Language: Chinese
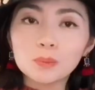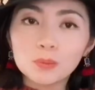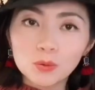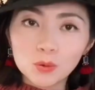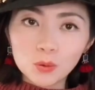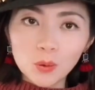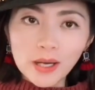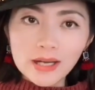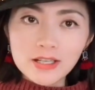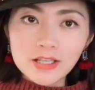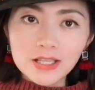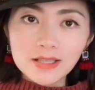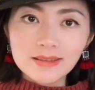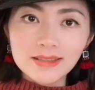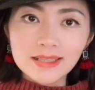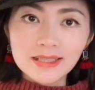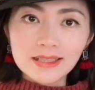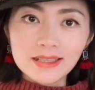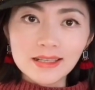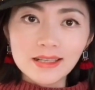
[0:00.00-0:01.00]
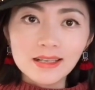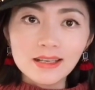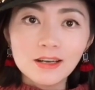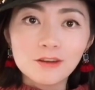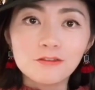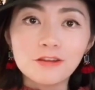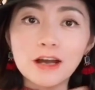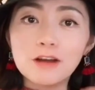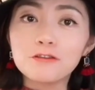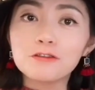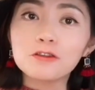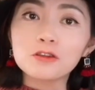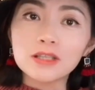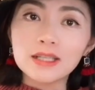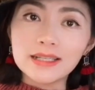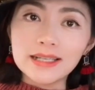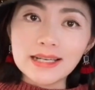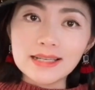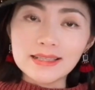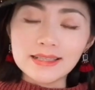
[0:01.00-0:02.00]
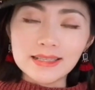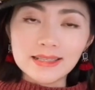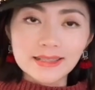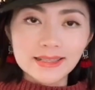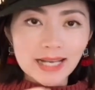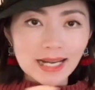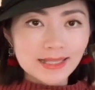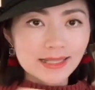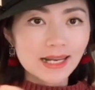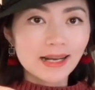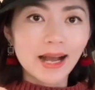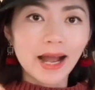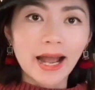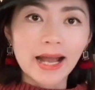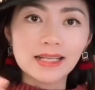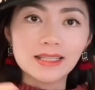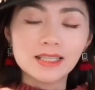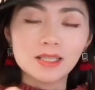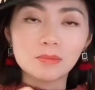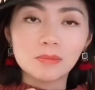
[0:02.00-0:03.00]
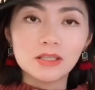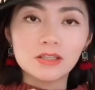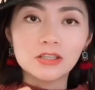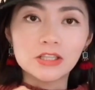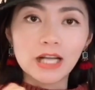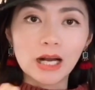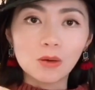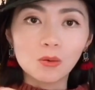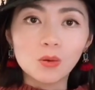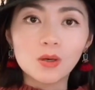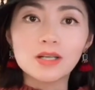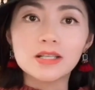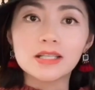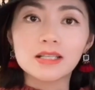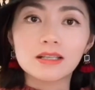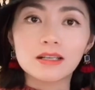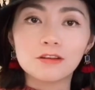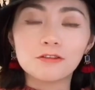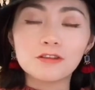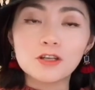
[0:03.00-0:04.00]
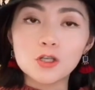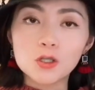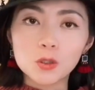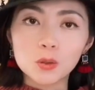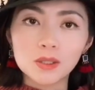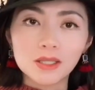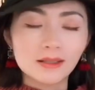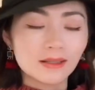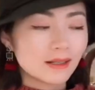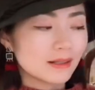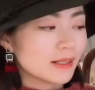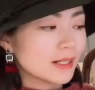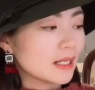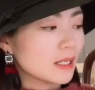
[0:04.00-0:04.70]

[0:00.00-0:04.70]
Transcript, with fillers: 不断升级，反复的练习加强孩子们掌握这个分数的能